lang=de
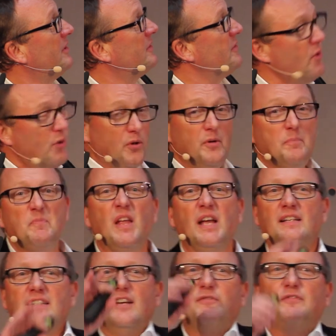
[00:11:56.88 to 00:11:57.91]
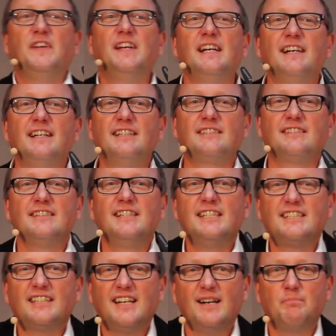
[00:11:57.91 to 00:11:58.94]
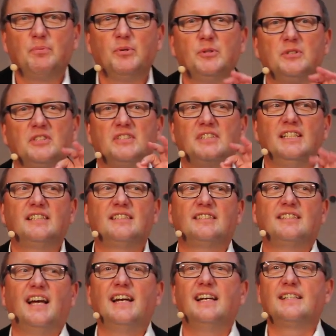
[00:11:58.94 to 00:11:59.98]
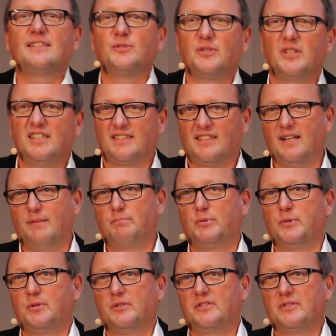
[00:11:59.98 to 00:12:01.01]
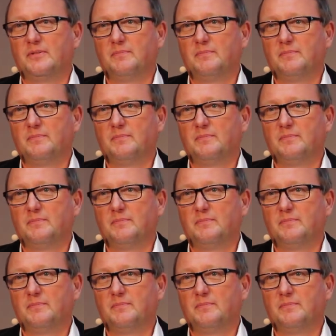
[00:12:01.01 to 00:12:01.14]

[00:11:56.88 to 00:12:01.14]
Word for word: Nö, der Finger ist nicht kaputt, die Zeitung ist kaputt